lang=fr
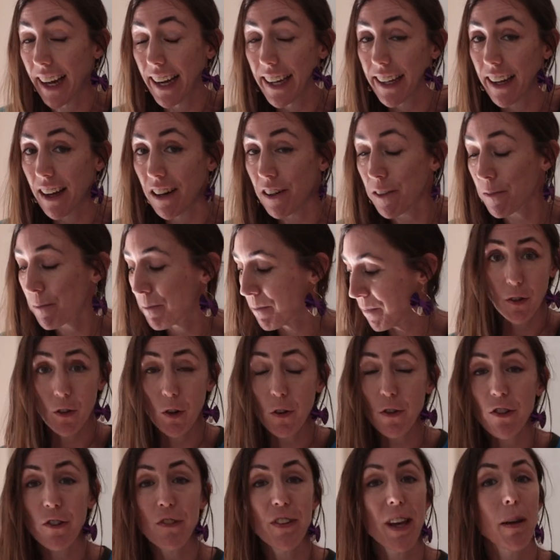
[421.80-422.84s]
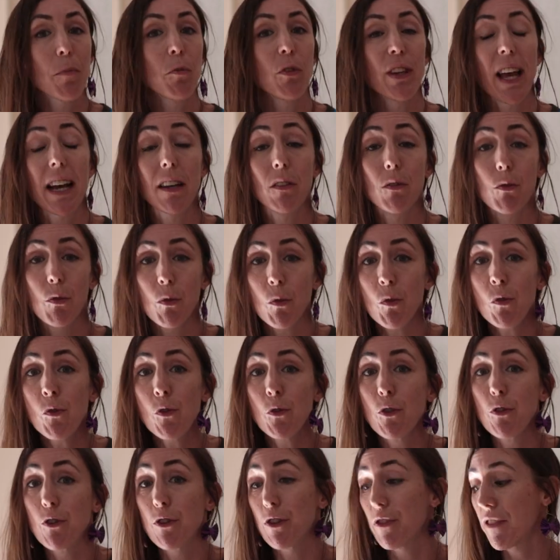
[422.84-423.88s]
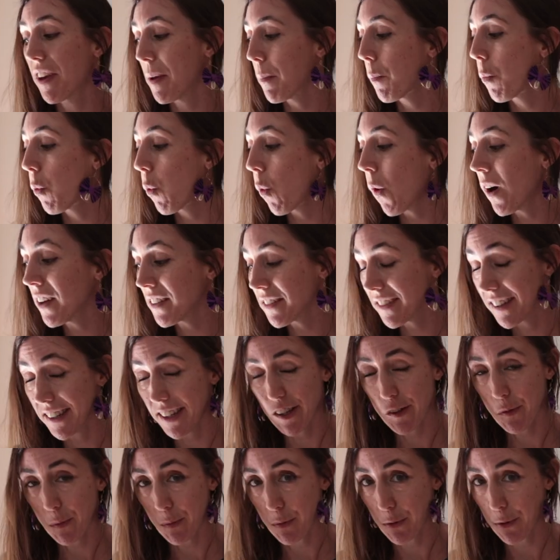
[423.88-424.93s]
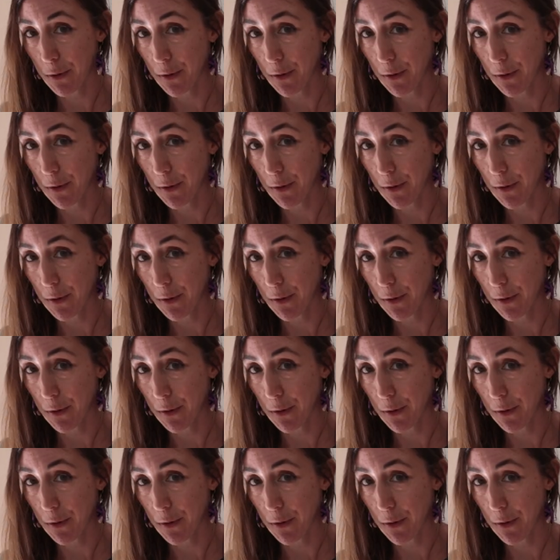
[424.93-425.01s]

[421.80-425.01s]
à quelqu'un. Quand j'entame une action, je vais pointer dans mon